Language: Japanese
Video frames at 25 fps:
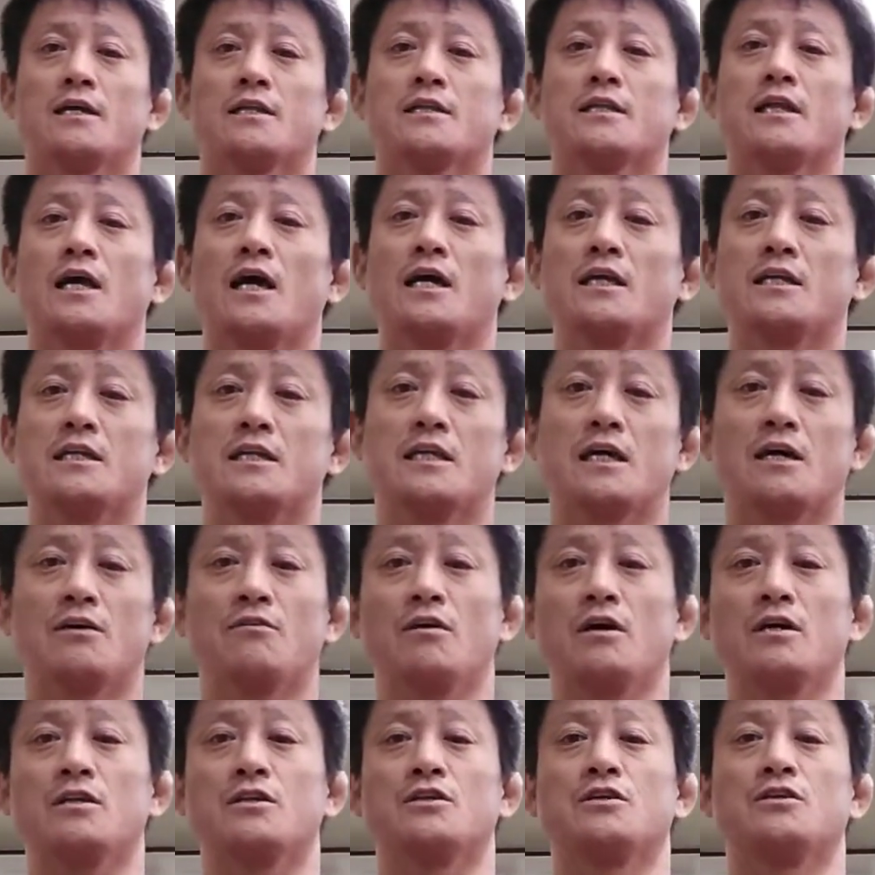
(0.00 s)
第2弾
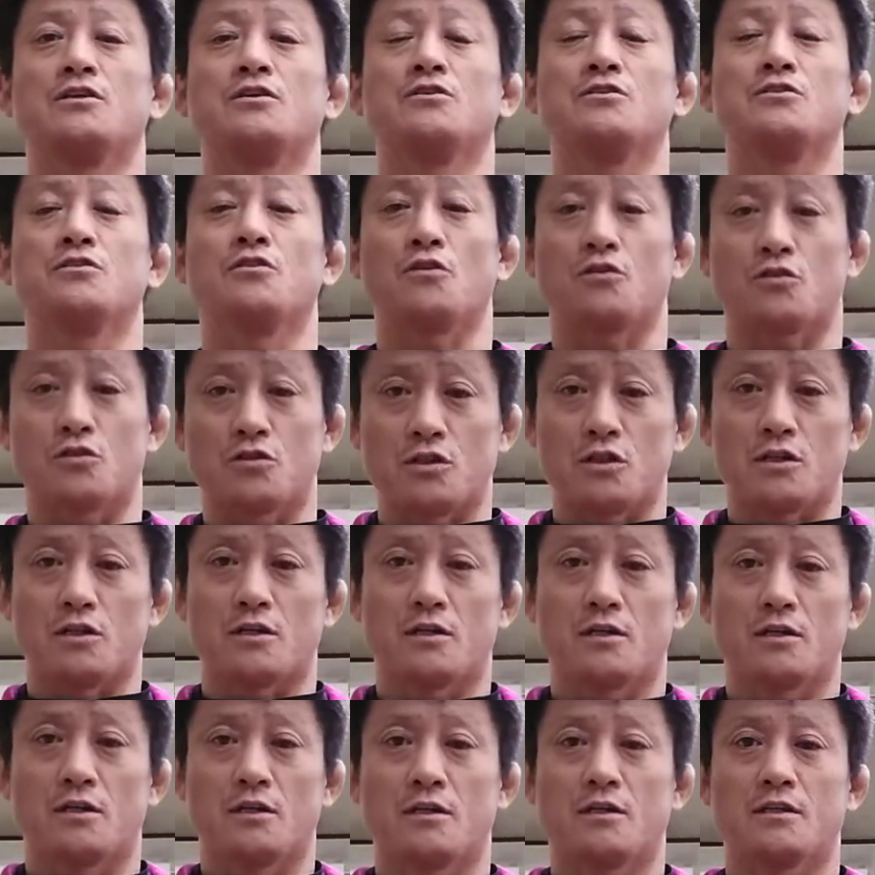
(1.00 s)
は入
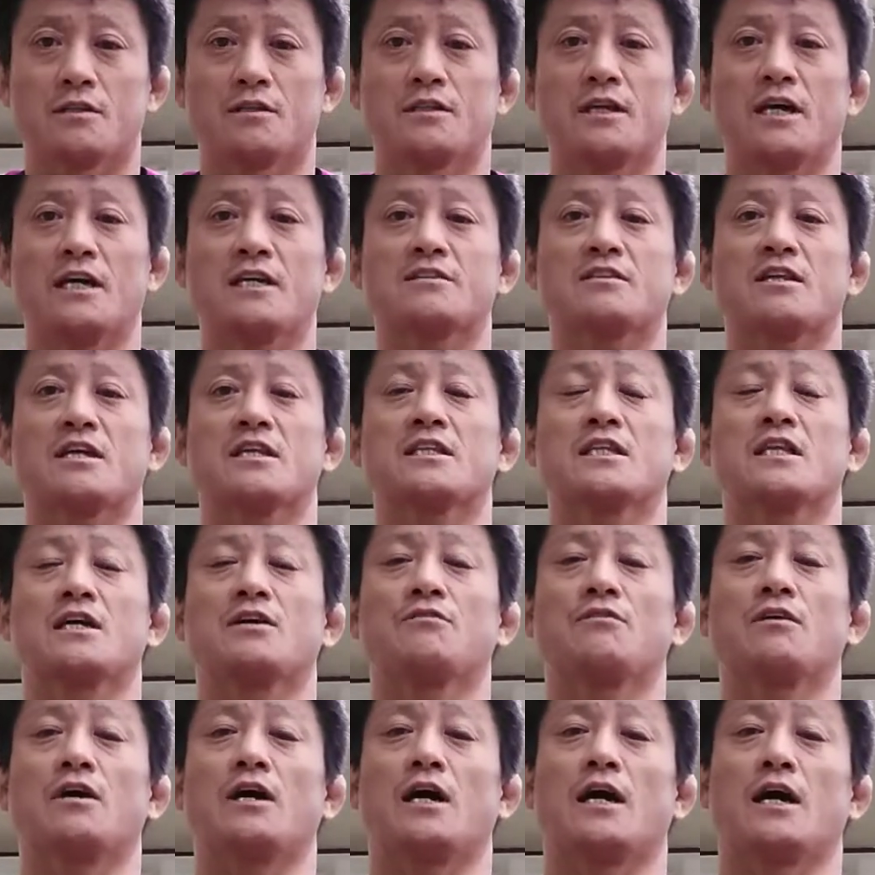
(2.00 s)
浴第3弾
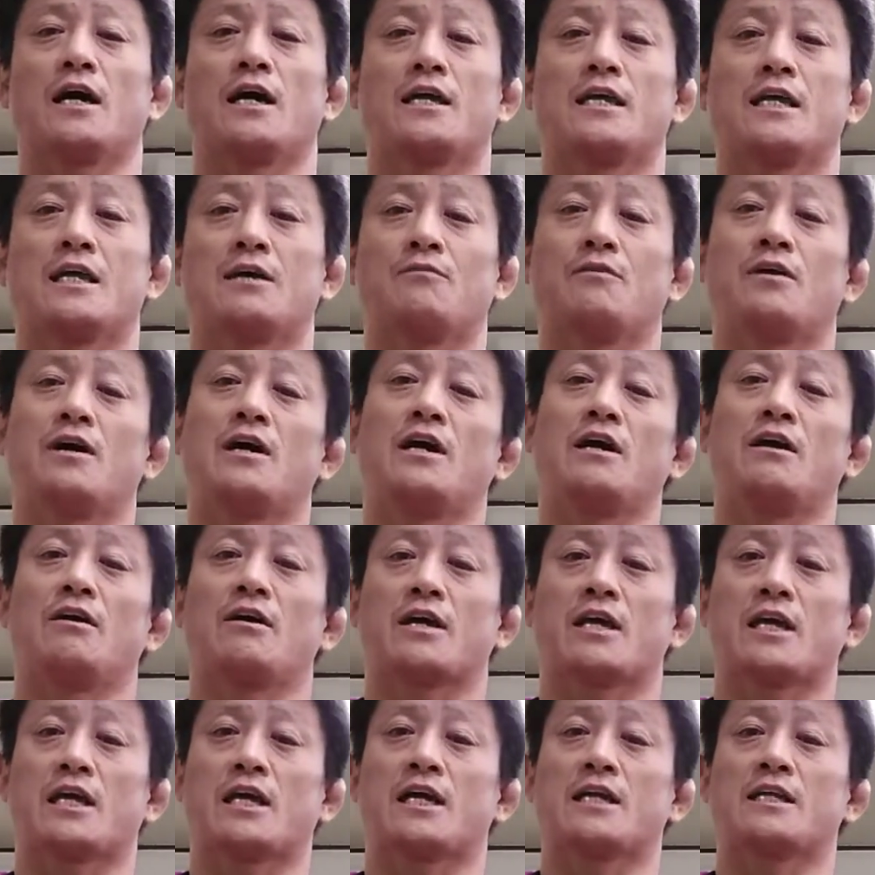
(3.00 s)
は病や
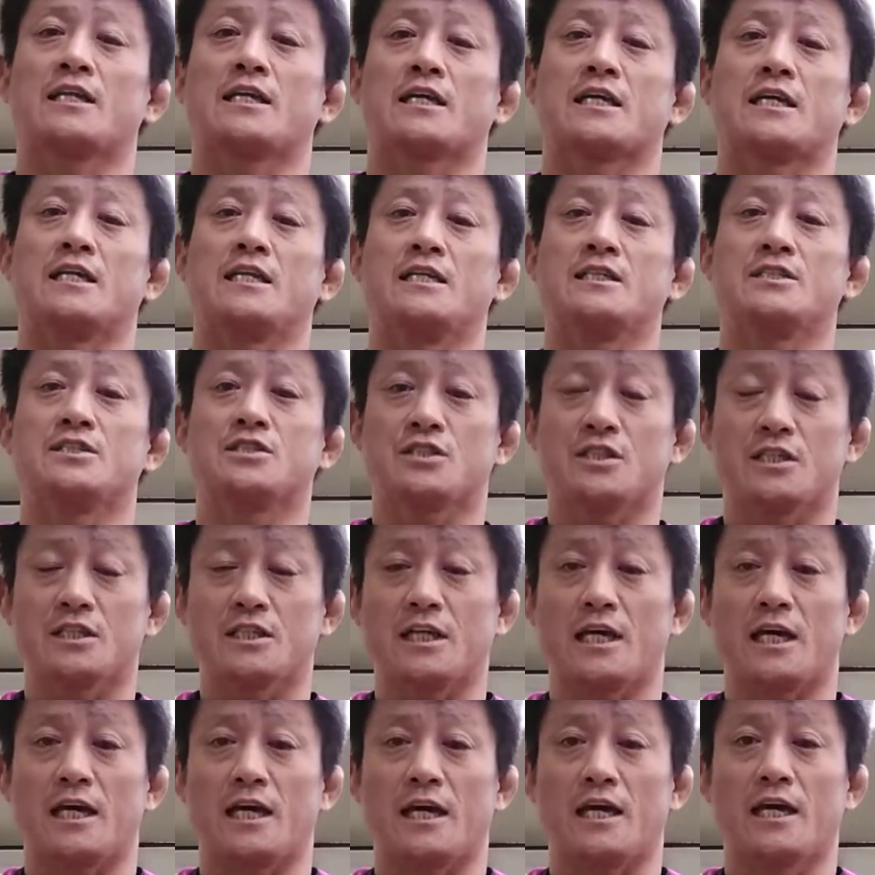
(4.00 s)
疲れで気にしすぎ
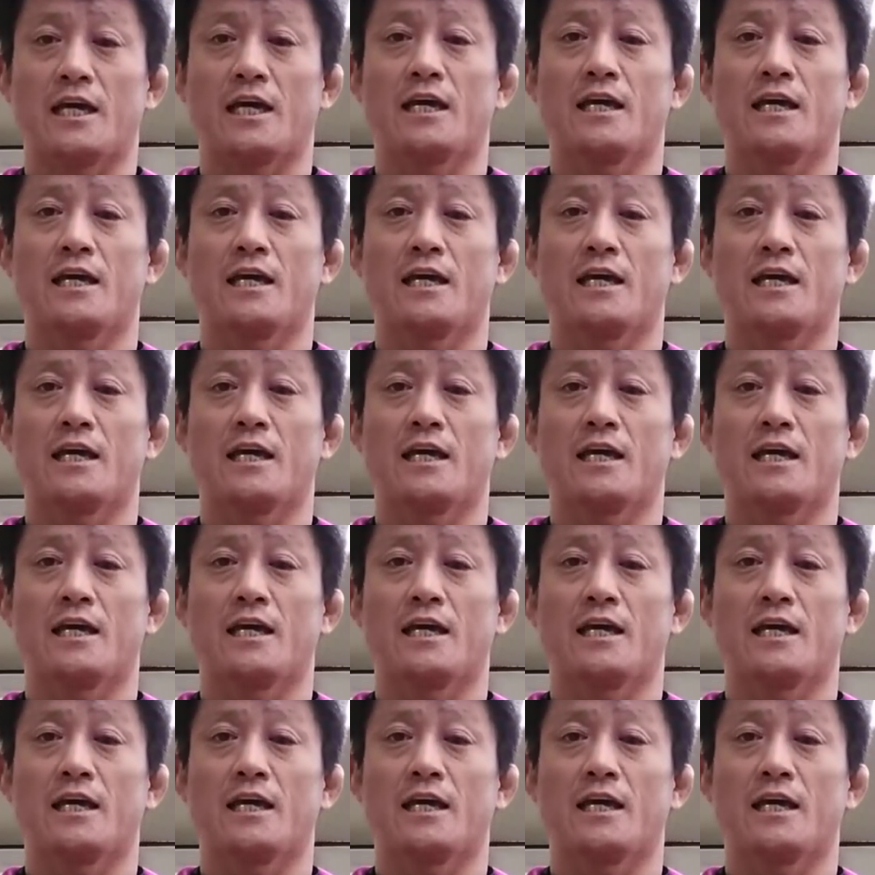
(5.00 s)
ない